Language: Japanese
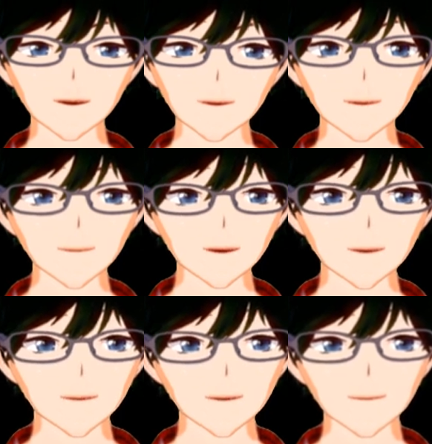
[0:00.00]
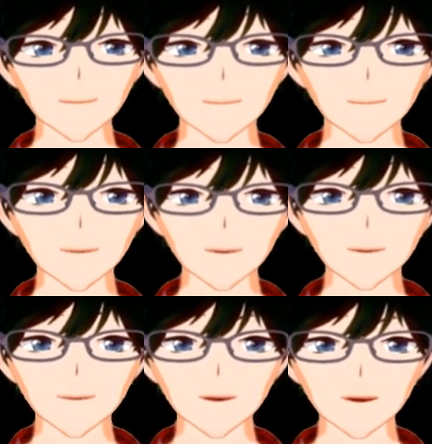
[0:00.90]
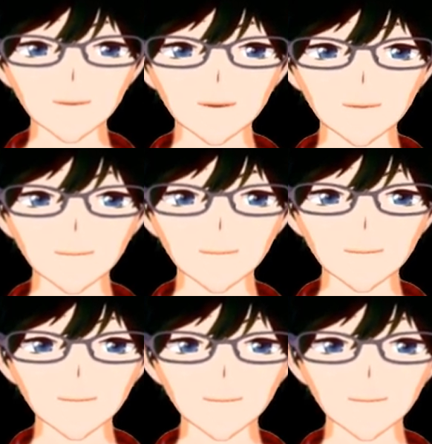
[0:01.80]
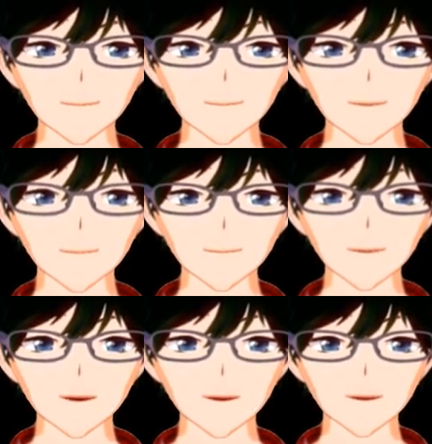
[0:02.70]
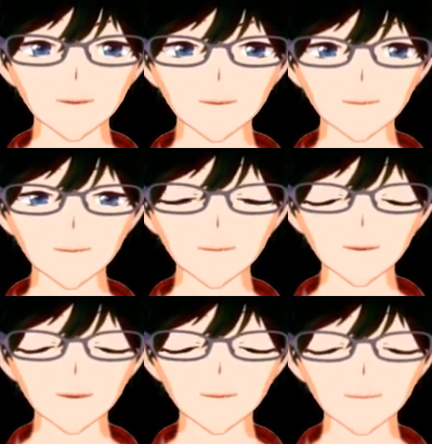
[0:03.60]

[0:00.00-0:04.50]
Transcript: ればいいですけど、まあ、それも当てにくいと。